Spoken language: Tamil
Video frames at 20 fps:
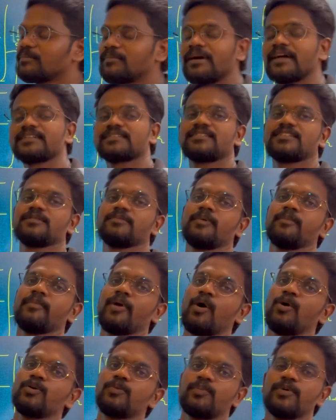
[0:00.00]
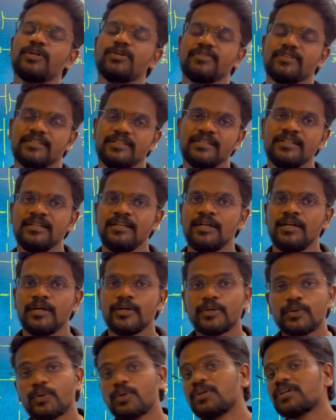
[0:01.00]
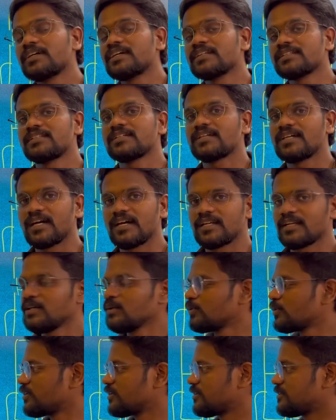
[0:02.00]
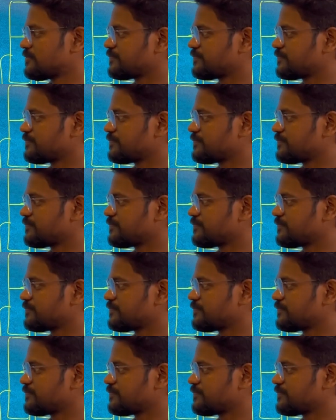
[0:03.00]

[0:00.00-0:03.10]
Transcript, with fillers: மேக்ஸிமம் அவுட்புட் வந்து கொடுக்கறதுக்கான ஒரு